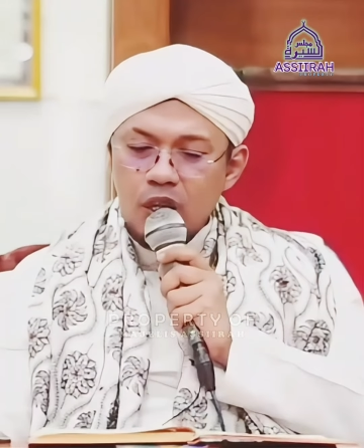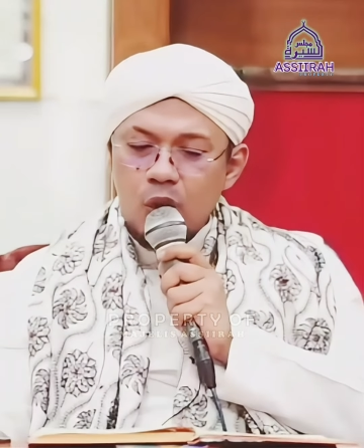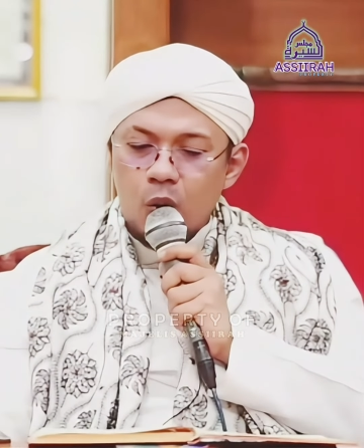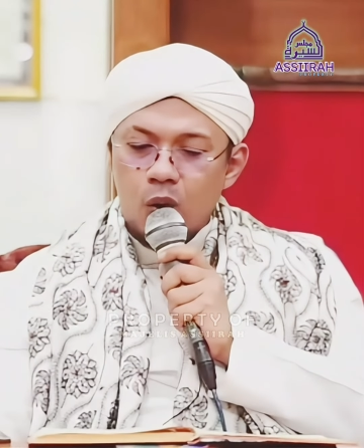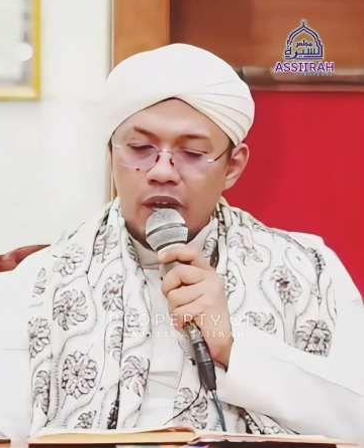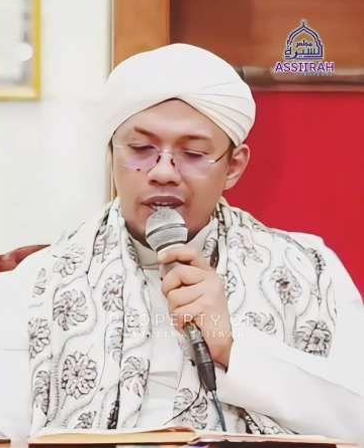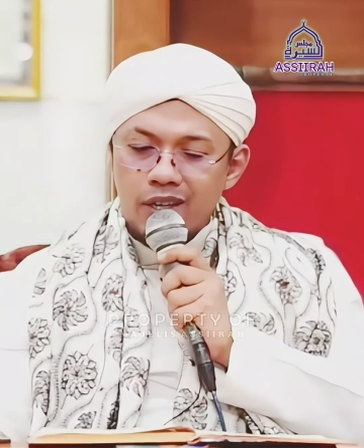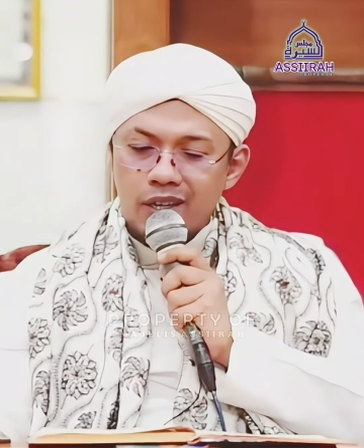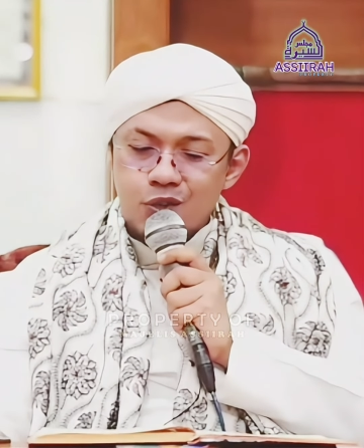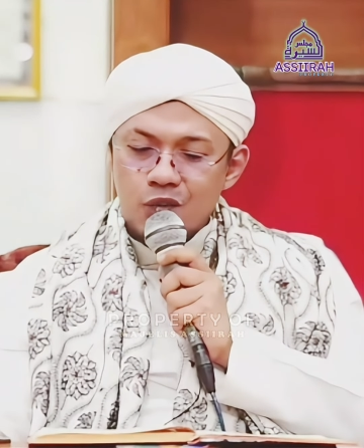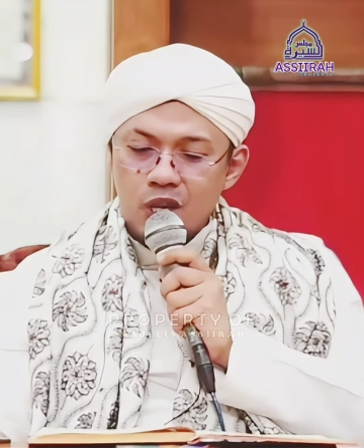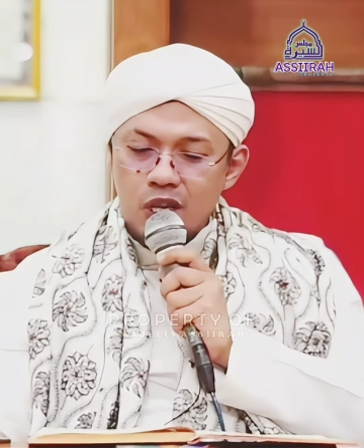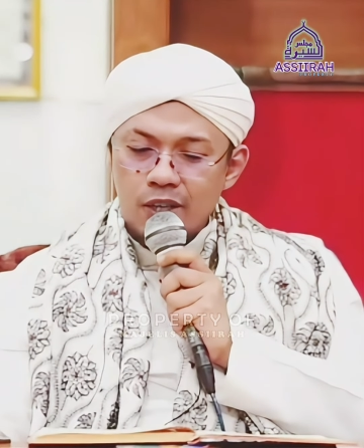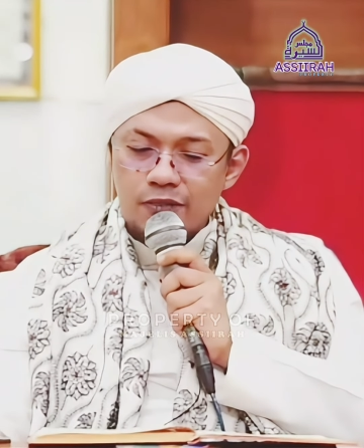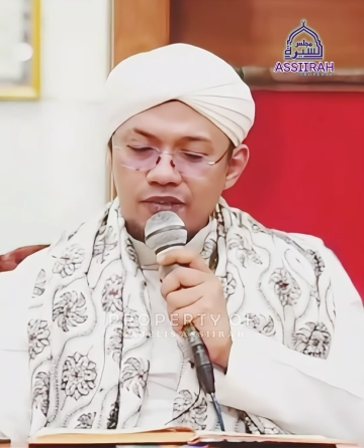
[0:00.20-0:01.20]
wa in
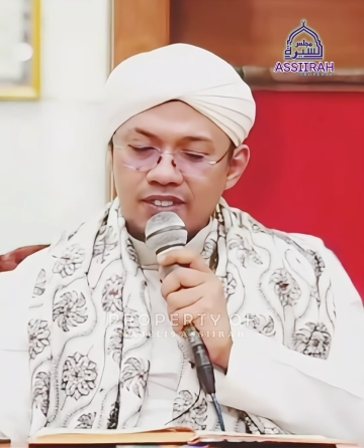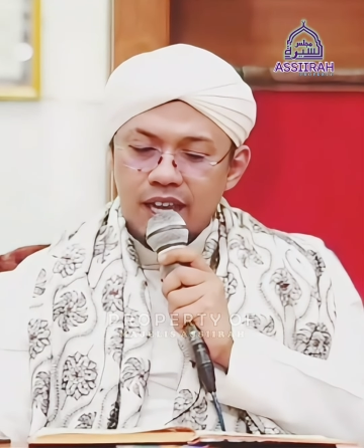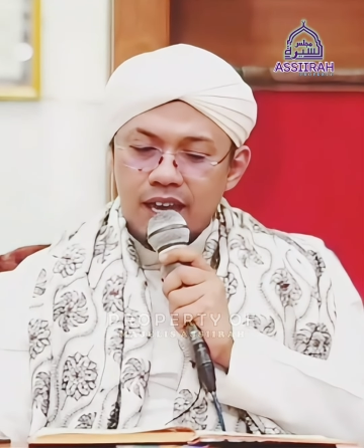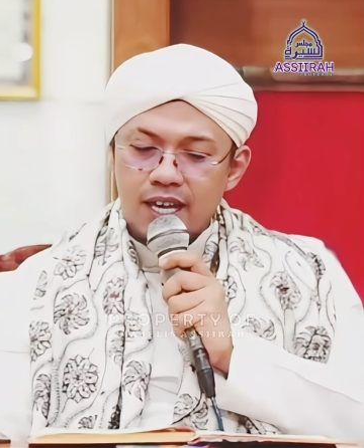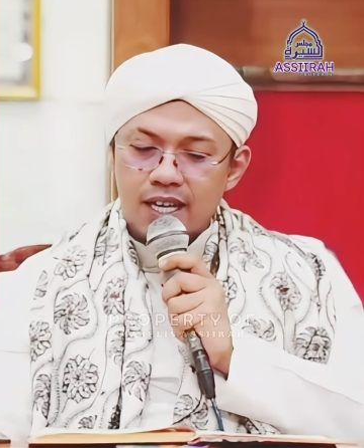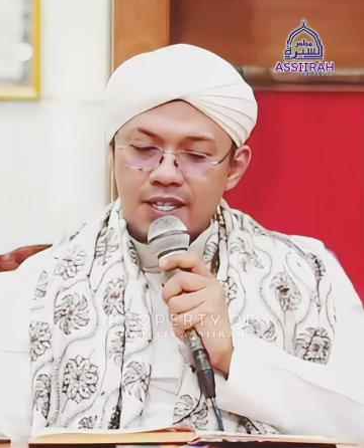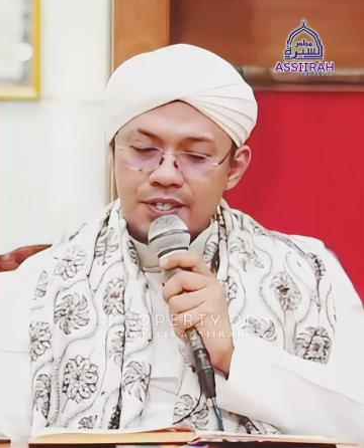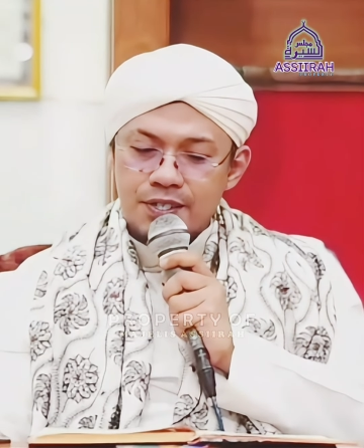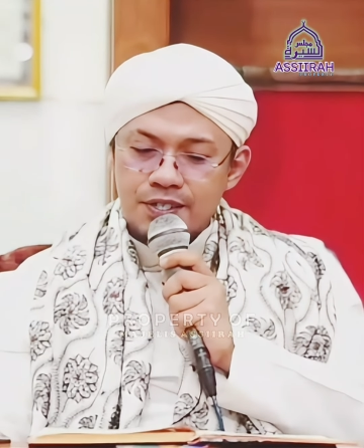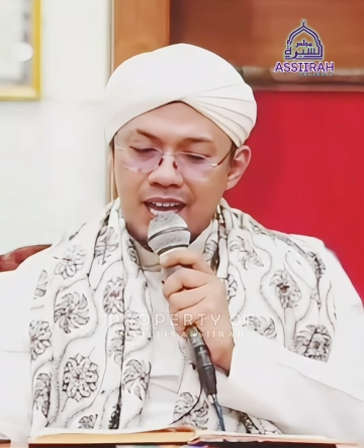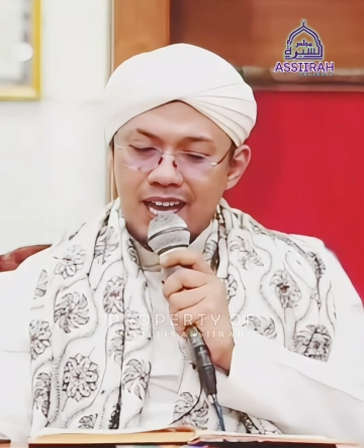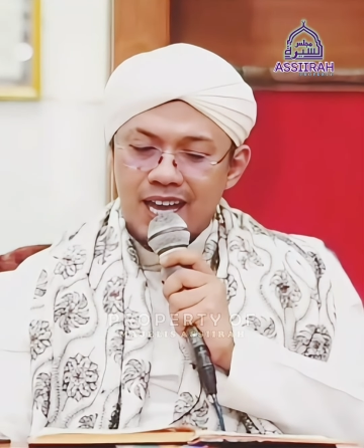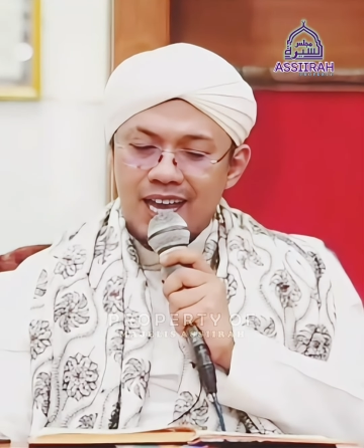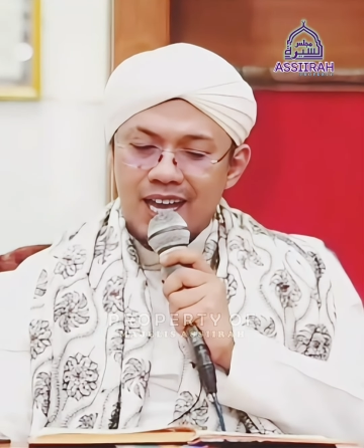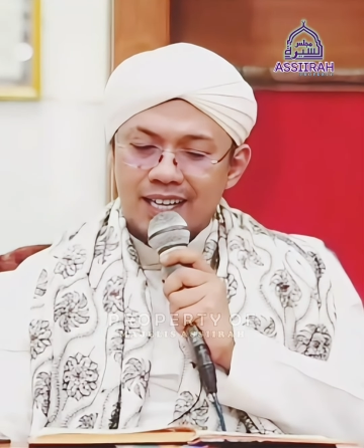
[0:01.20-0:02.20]
sahiftah
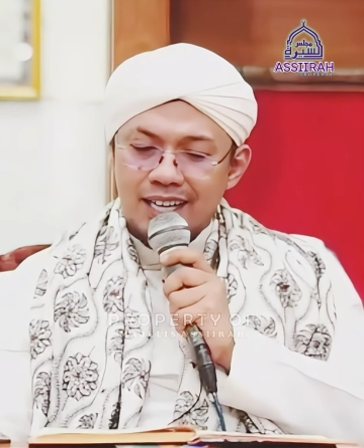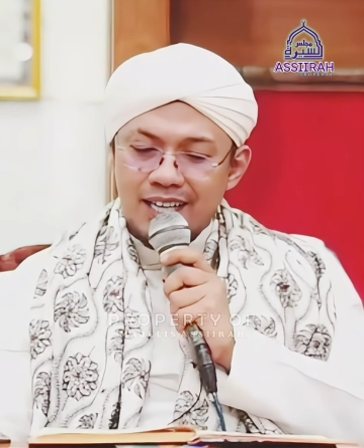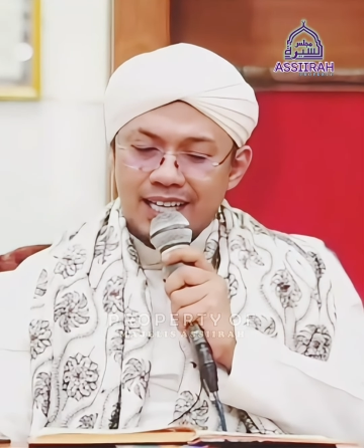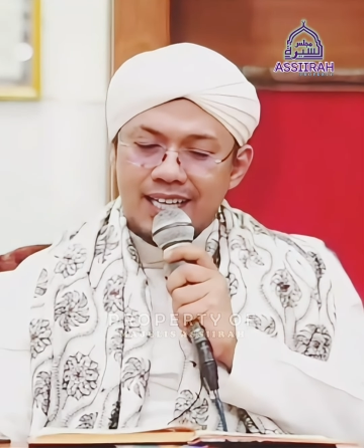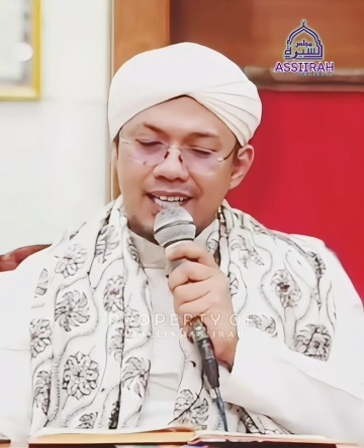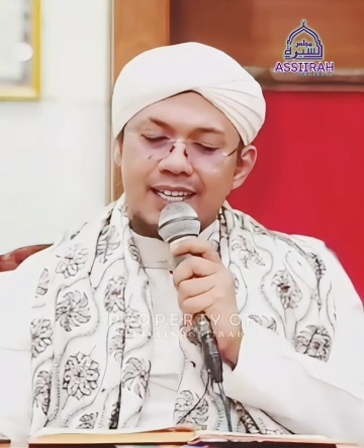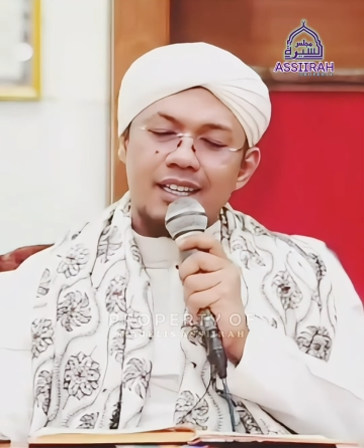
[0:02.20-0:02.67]
zanak